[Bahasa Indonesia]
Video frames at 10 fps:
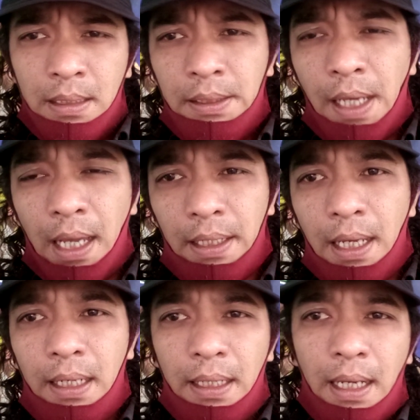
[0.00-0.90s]
Di
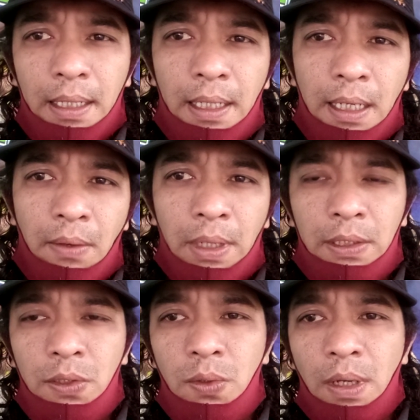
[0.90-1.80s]
hari-hari yang Anda
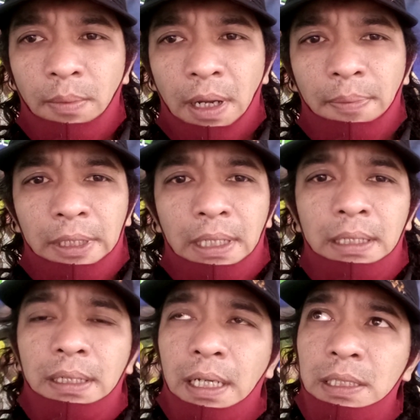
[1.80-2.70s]
lewati juga
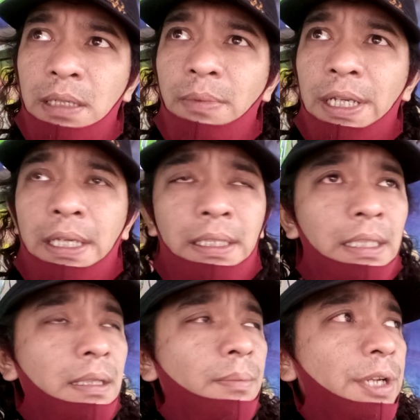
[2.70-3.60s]
mendapatkan keajaiban yang
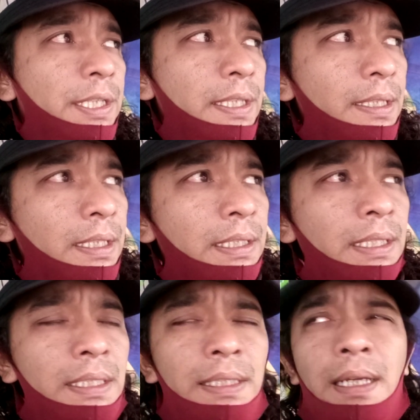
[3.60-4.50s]
nyata berhasilnya
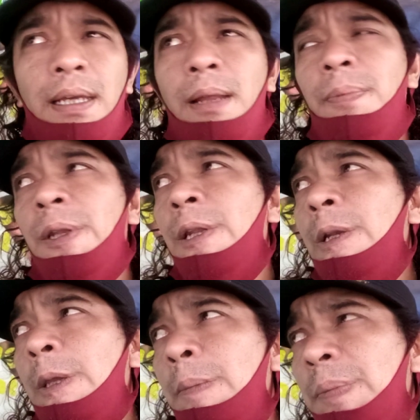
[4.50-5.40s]
cita-cita, harapan,
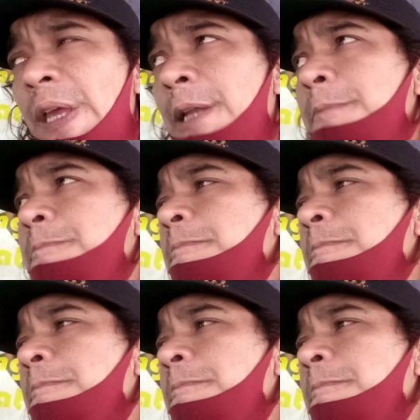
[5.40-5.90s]
dan impian.